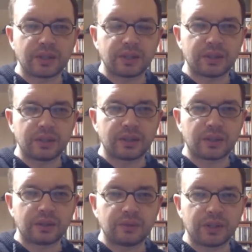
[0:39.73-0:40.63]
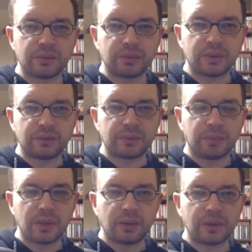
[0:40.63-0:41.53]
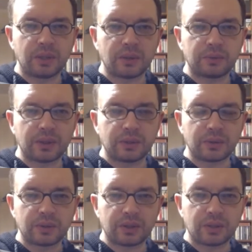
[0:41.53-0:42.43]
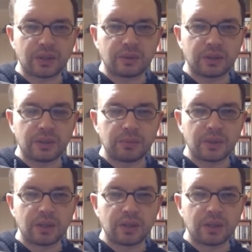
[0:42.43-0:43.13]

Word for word: kiedy traktowaliśmy ten wspaniały naród francuski z szacunkiem,